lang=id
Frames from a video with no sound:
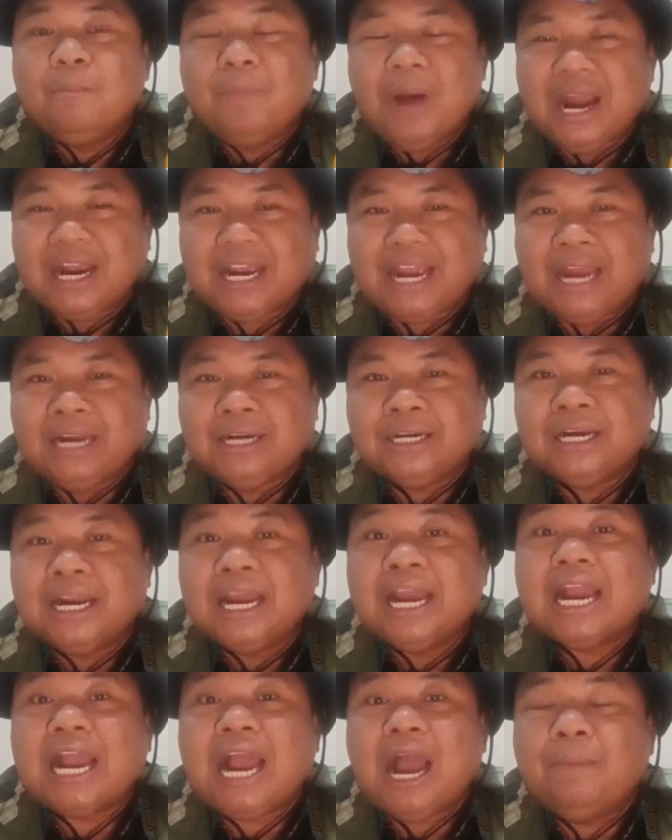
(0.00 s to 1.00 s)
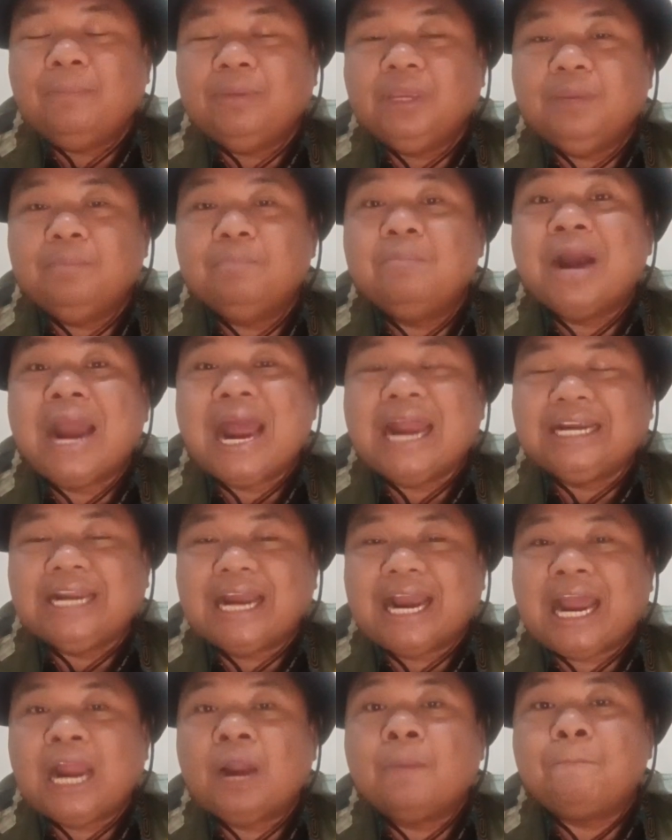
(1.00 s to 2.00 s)
Bahkan kami
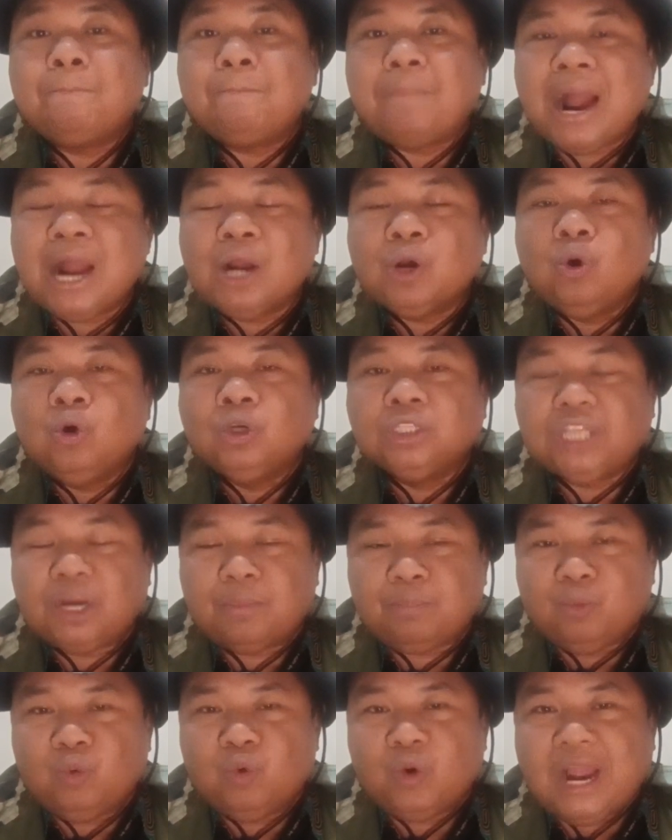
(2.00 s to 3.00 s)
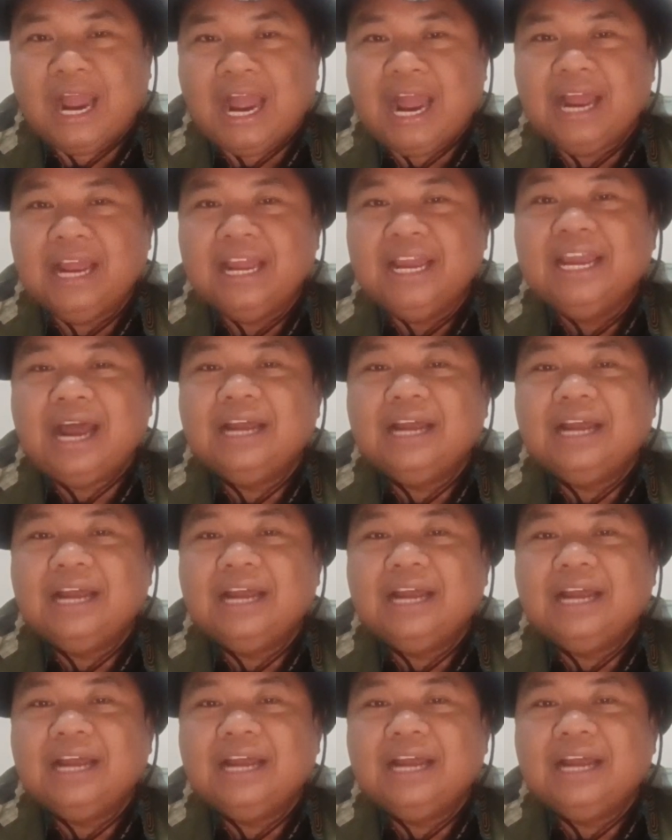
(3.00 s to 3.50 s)
mengadakan panggung terbuka